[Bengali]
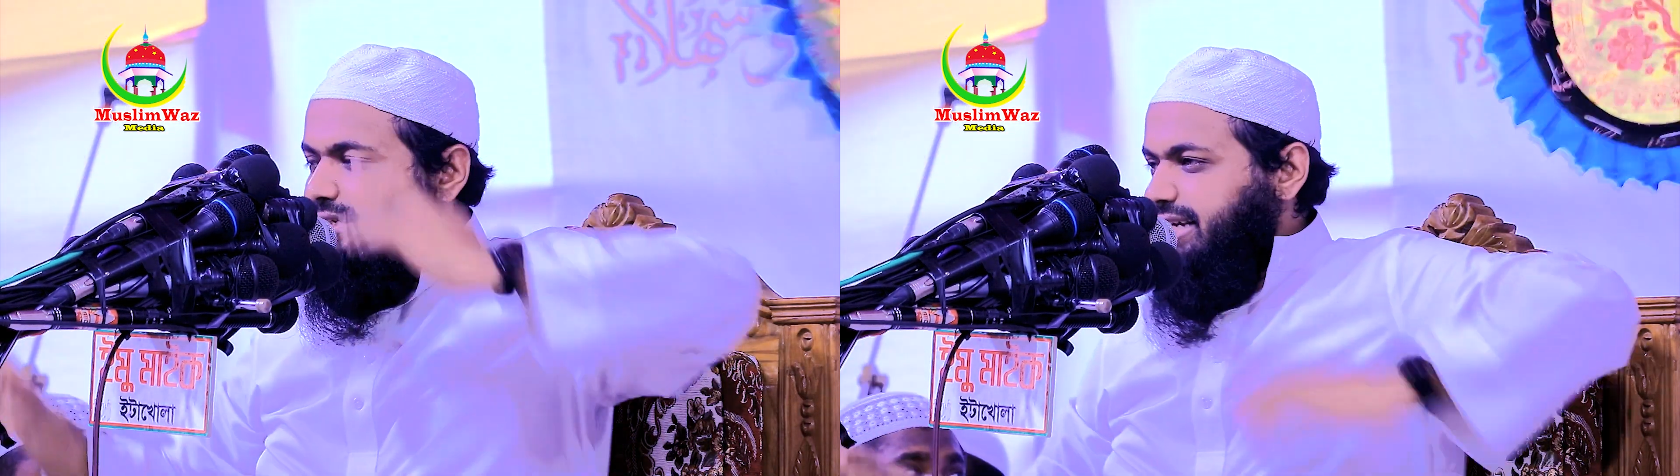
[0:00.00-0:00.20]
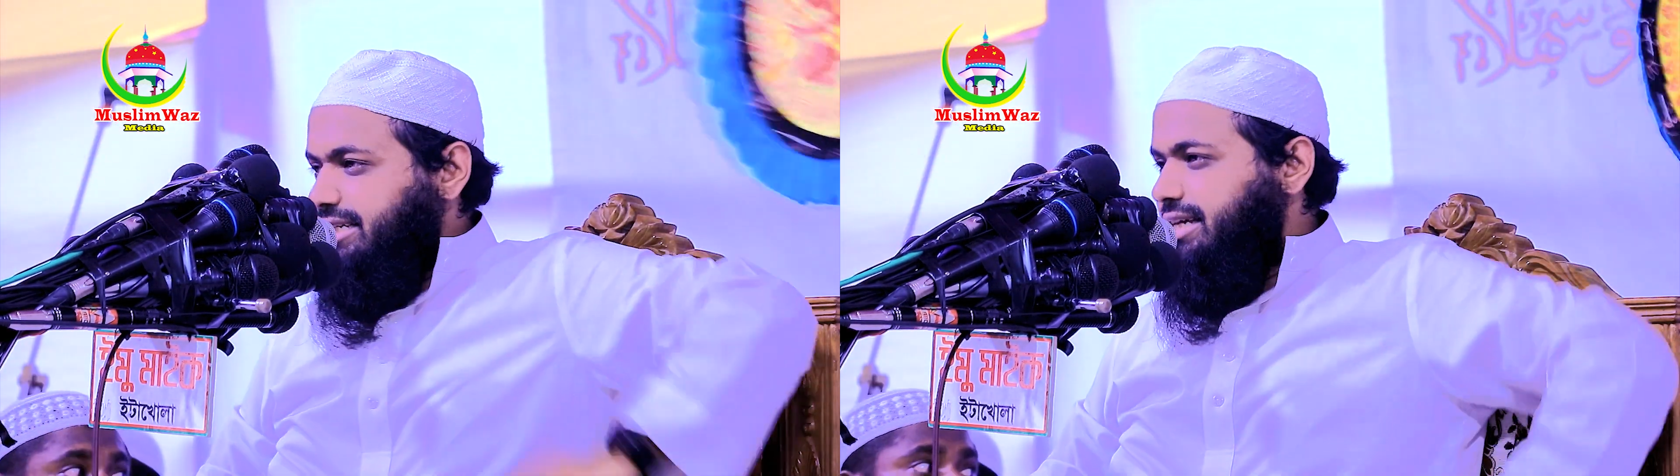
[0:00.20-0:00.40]

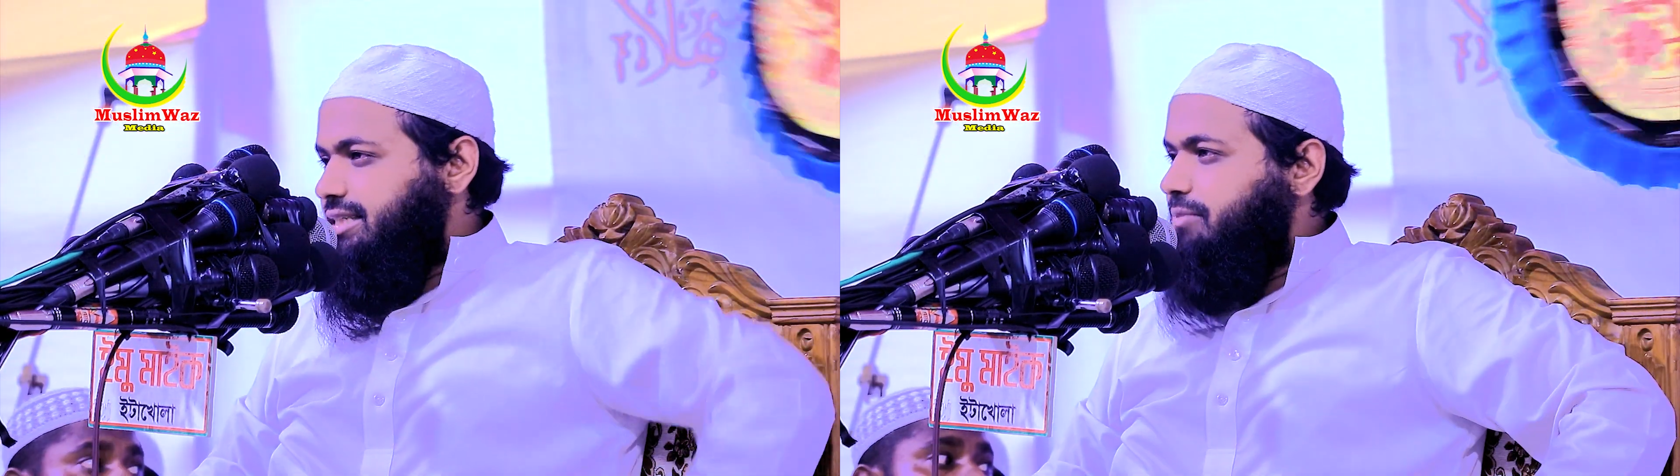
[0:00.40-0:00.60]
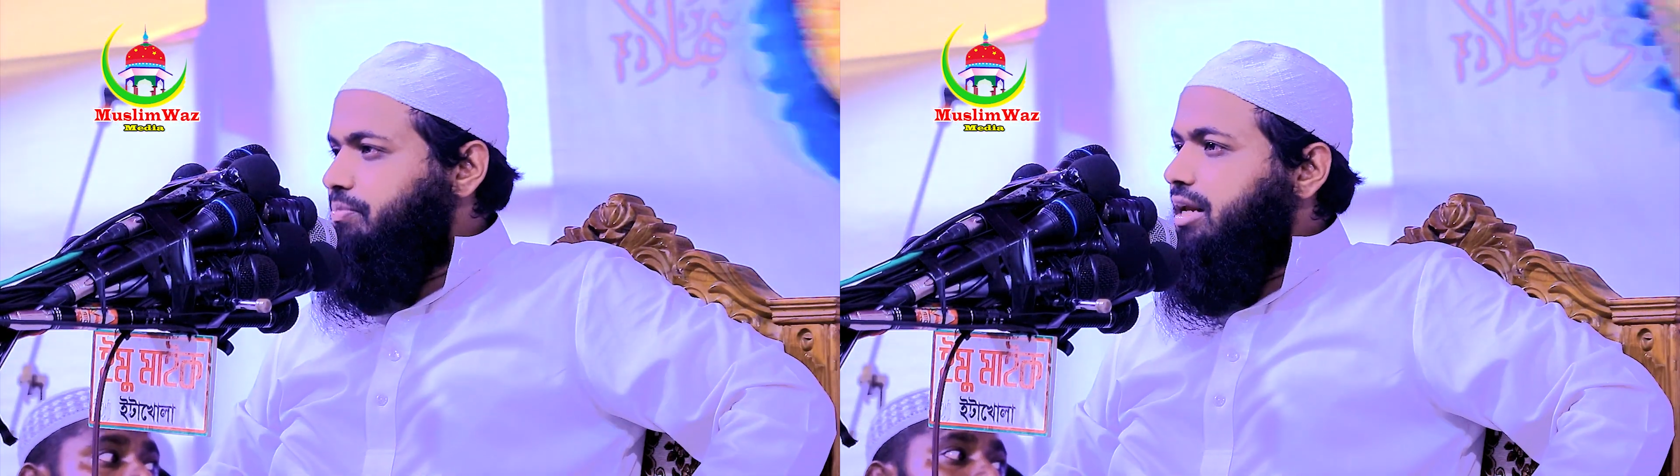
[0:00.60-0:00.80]
শেষে
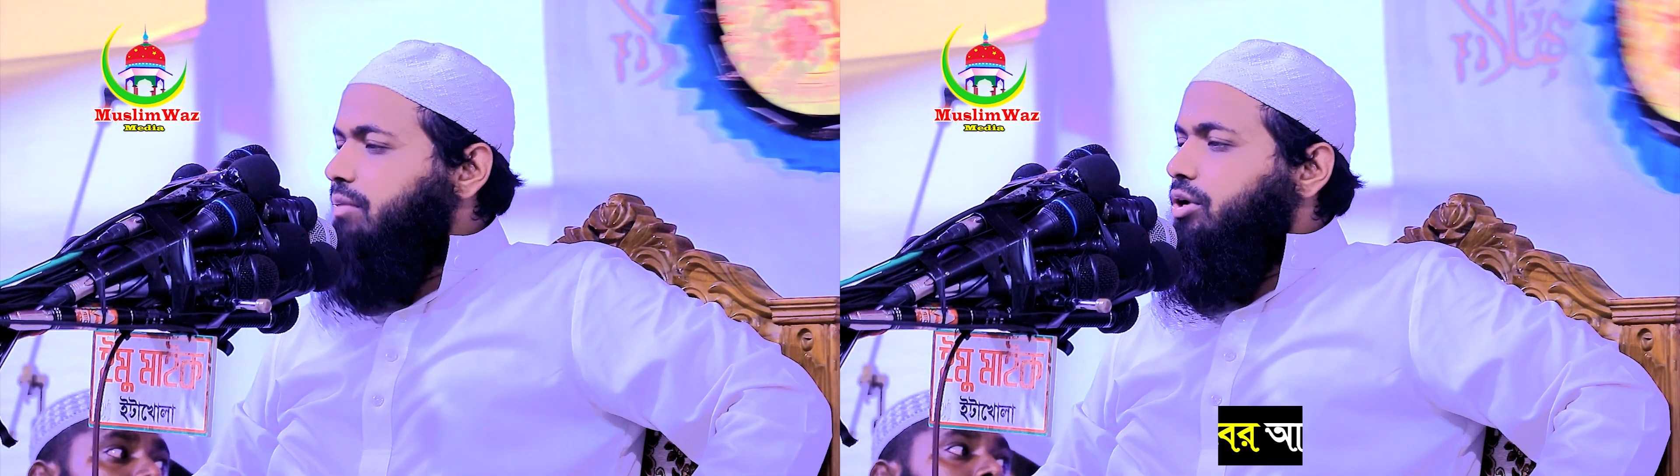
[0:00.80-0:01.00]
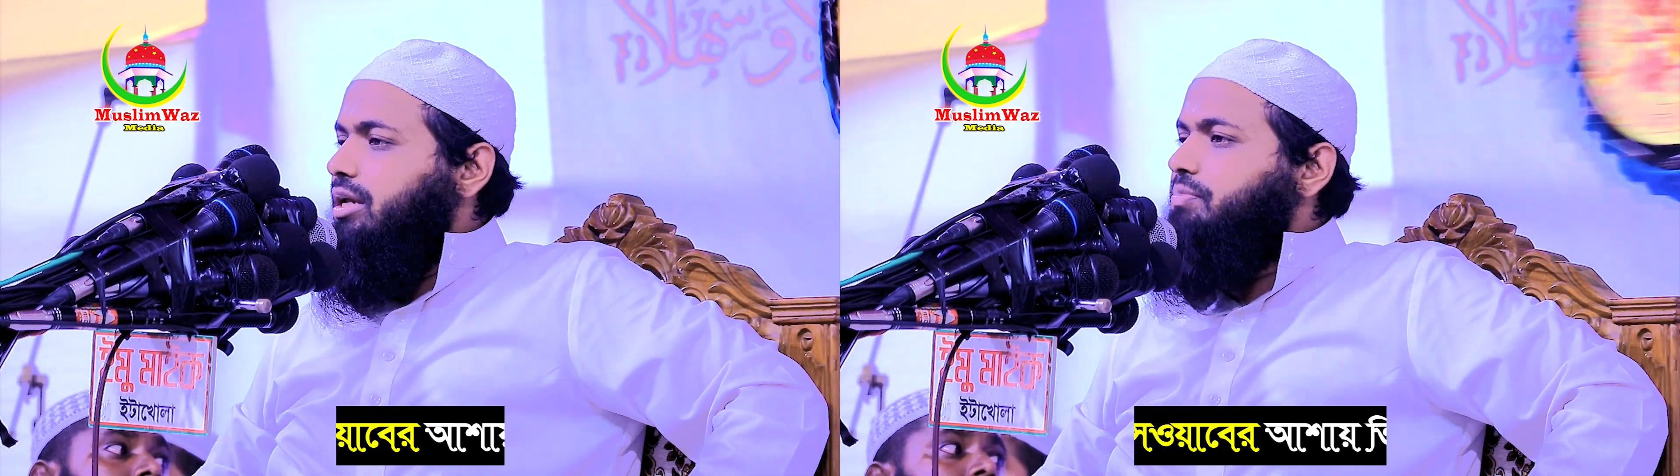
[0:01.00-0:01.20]
জিব্রিল
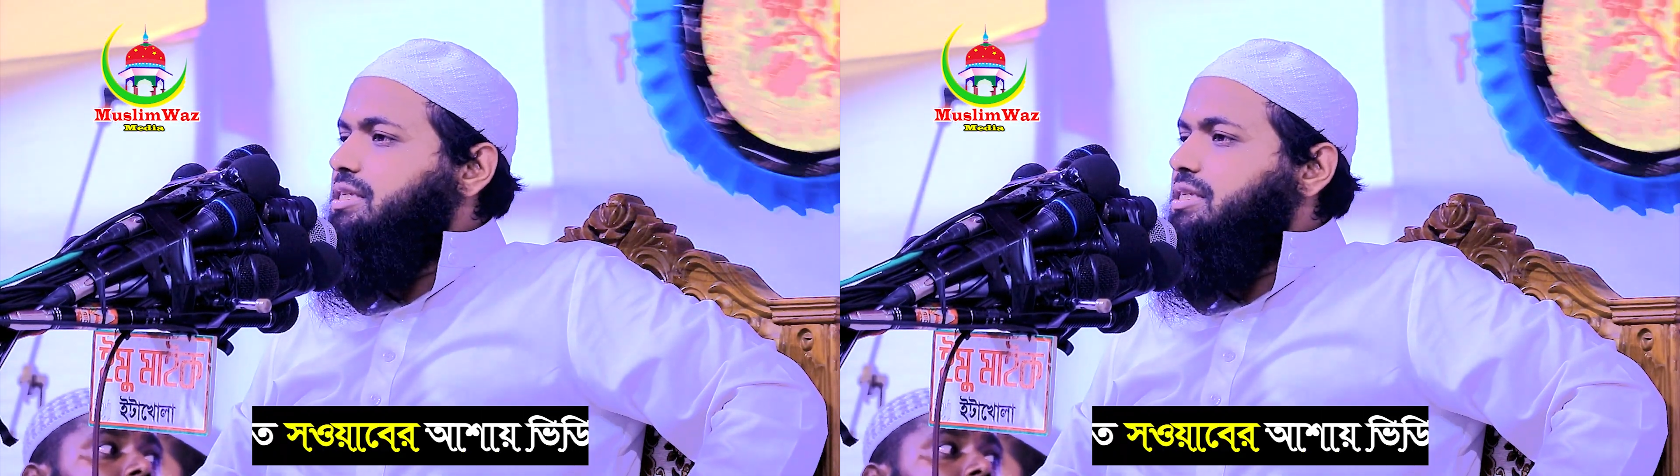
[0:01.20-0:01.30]
বলে